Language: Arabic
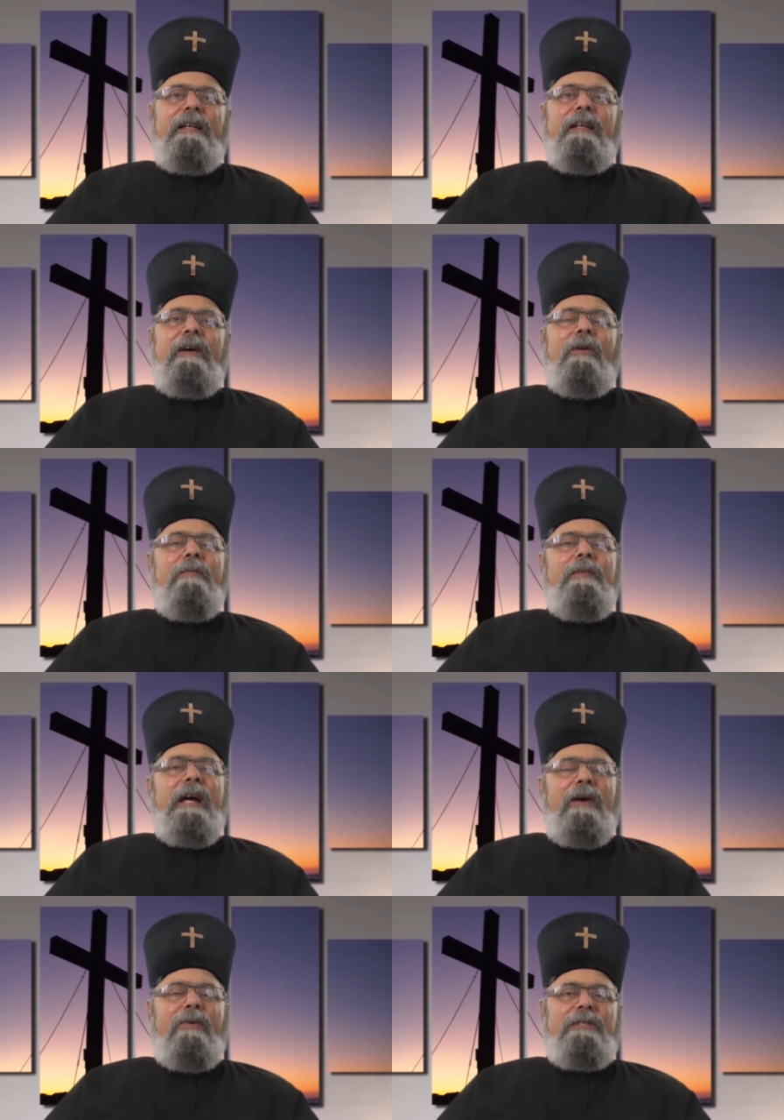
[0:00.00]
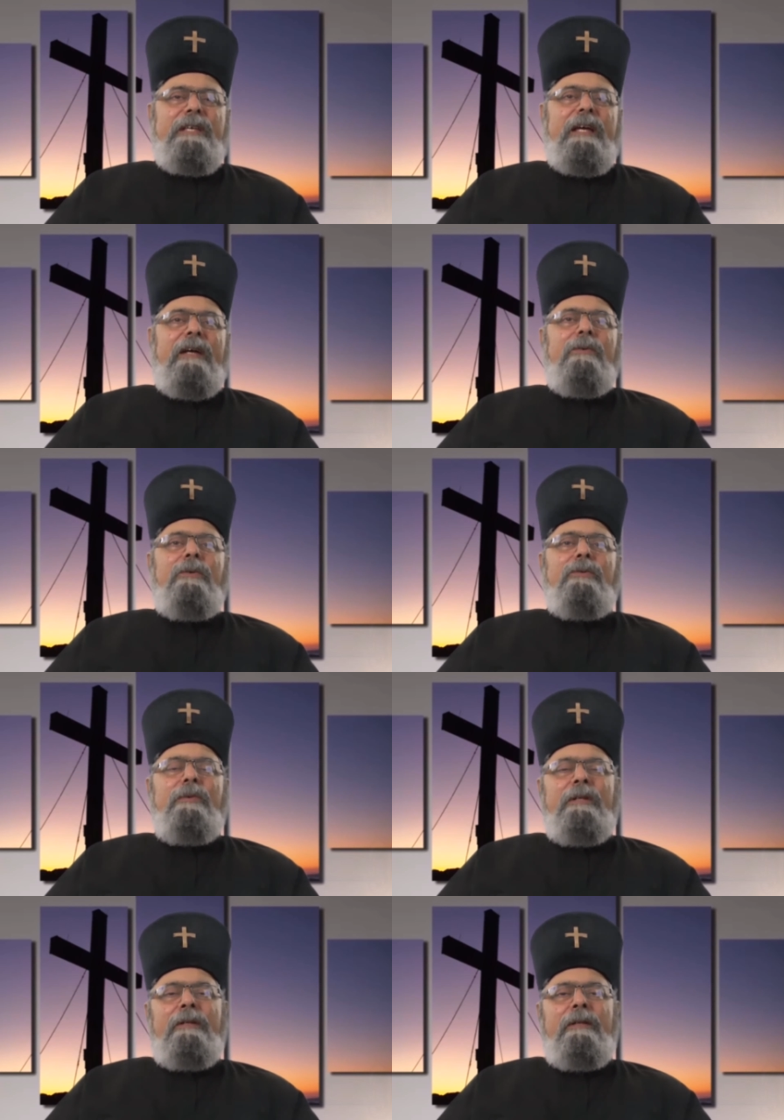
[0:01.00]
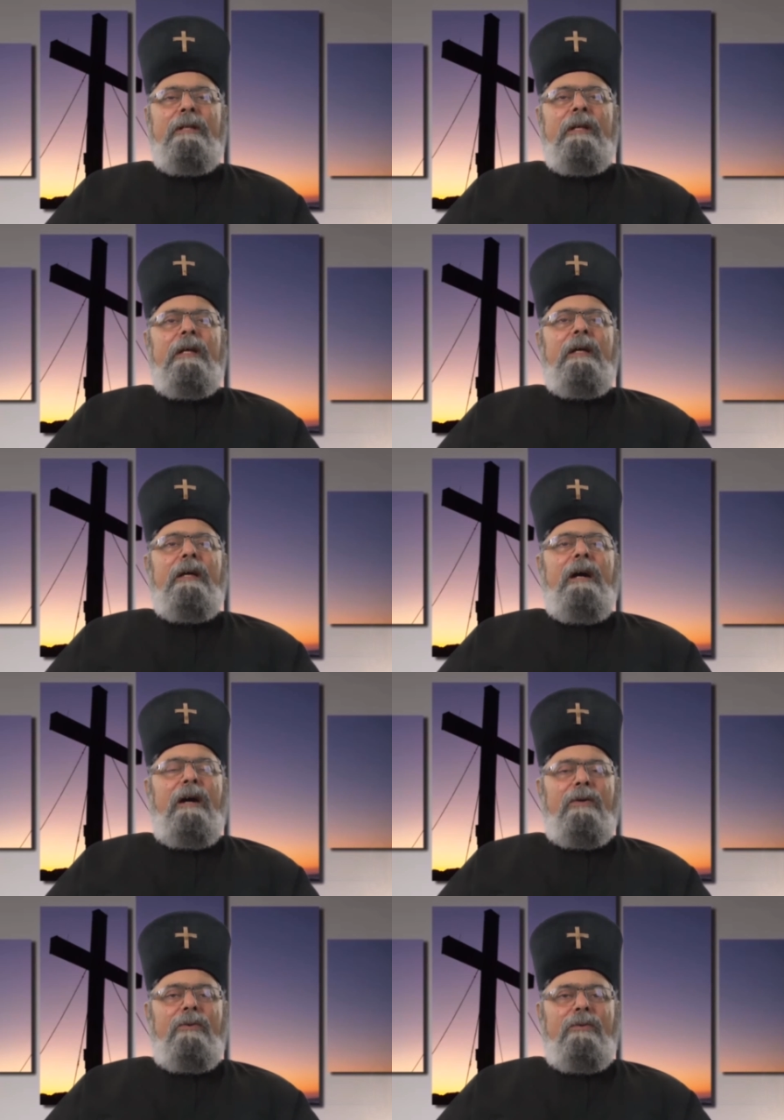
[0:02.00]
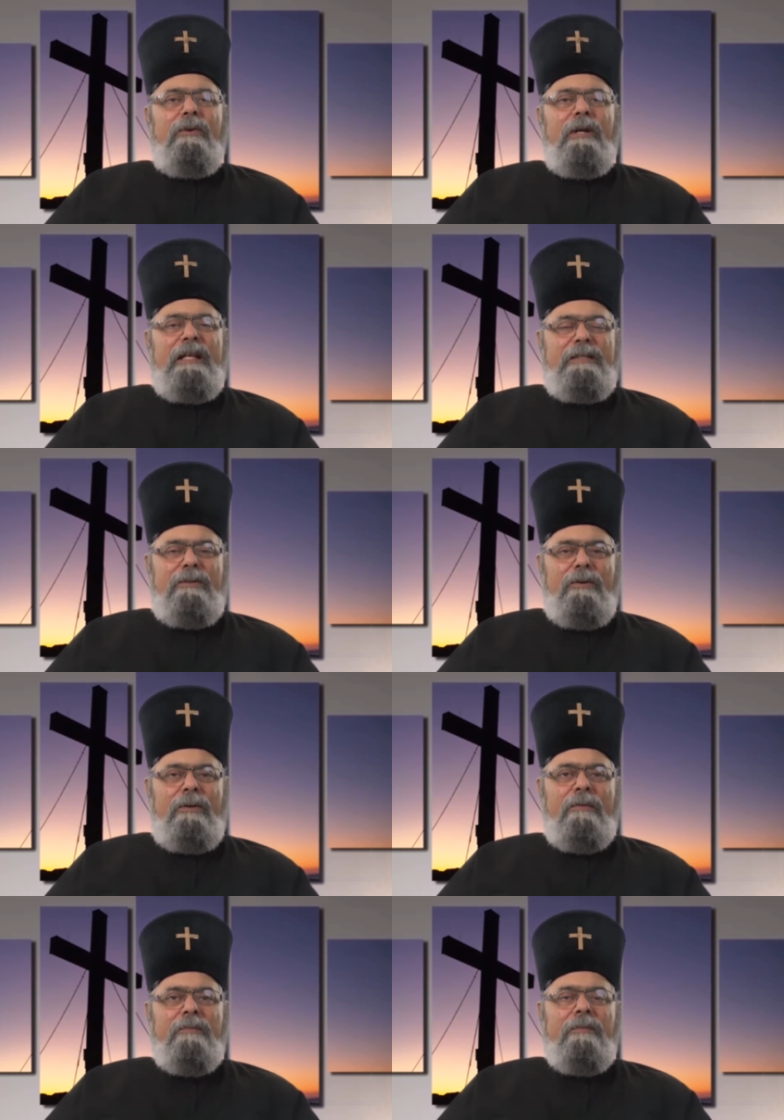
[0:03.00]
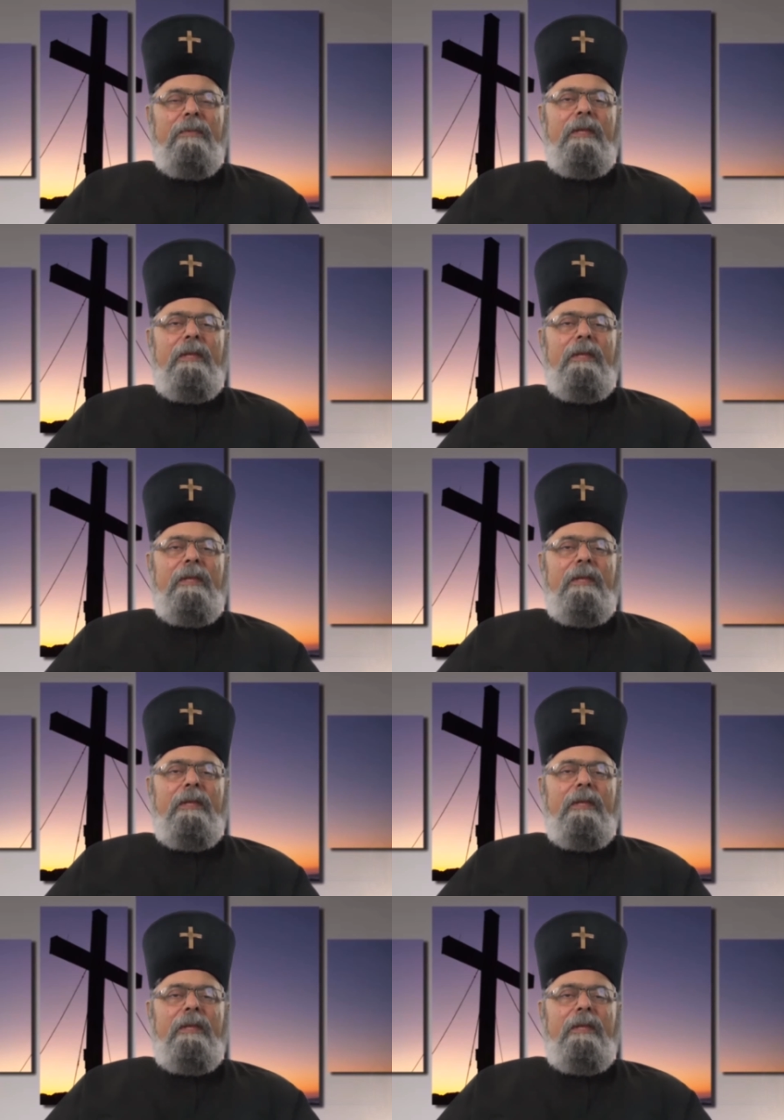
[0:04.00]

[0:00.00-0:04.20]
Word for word: أنه لم يأخذ كهنوته من هارون ونسله